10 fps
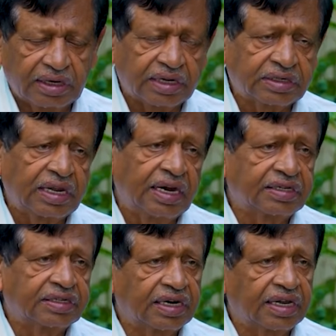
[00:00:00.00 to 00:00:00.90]
నెక్స్ట్
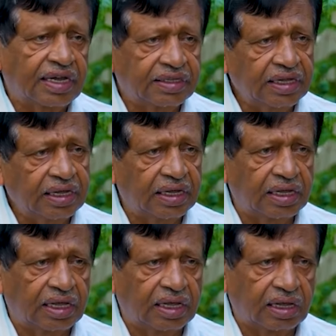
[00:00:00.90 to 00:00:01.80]
ఎలక్షన్లకైతే
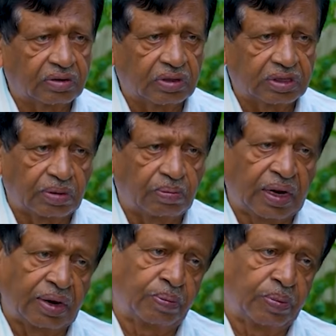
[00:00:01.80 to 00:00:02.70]
కొంచెం
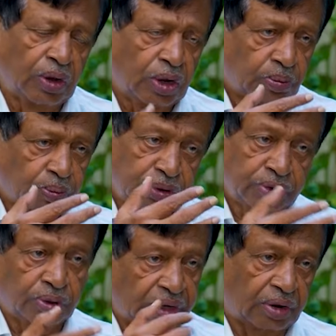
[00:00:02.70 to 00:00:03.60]
బలం
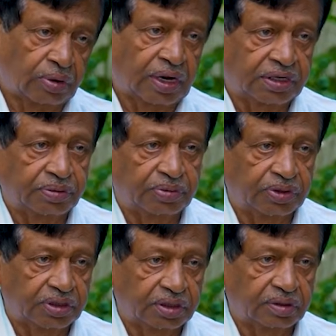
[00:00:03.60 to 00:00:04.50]
పుజ్జుకునే అవకాశం
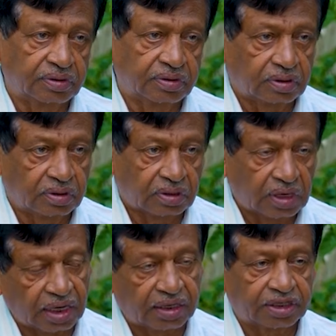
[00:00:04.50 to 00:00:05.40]
ఉంది కాంగ్రెస్ పార్టీ
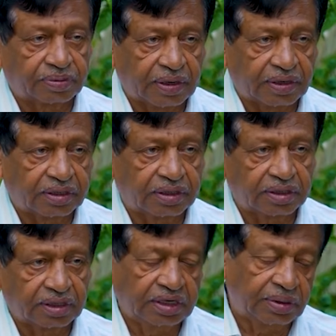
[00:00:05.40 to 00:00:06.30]
కాంగ్రెస్ పార్టీ
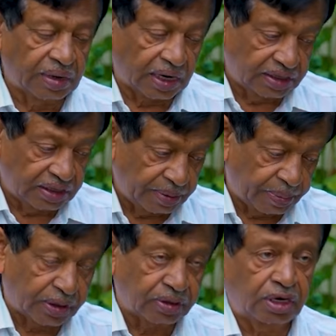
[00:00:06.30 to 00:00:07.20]
ఈమె అదే
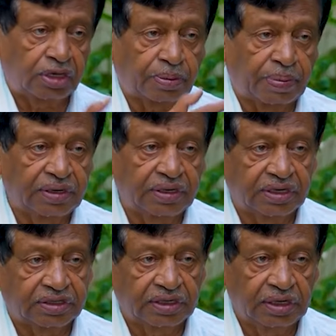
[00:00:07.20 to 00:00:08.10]
పట్టుదలతో
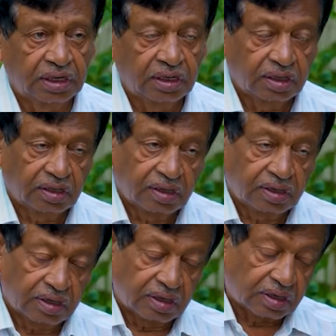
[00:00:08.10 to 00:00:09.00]
పనిచేసి
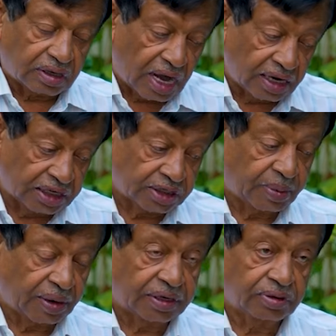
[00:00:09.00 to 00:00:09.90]
కాంగ్రెస్
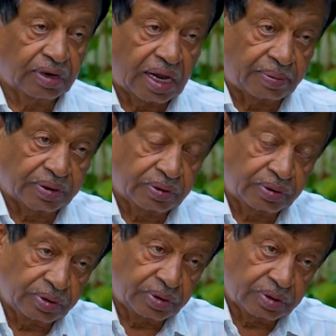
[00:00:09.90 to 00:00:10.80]
పార్టీ కూడా ఆమెకు
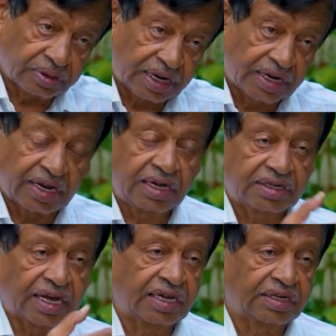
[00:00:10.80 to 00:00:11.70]
సహకార
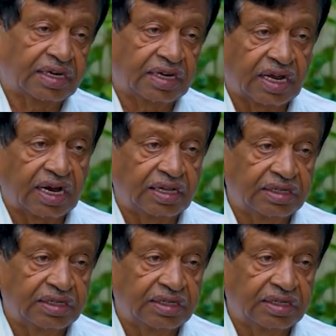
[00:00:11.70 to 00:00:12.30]
సహాయ సహకారాలు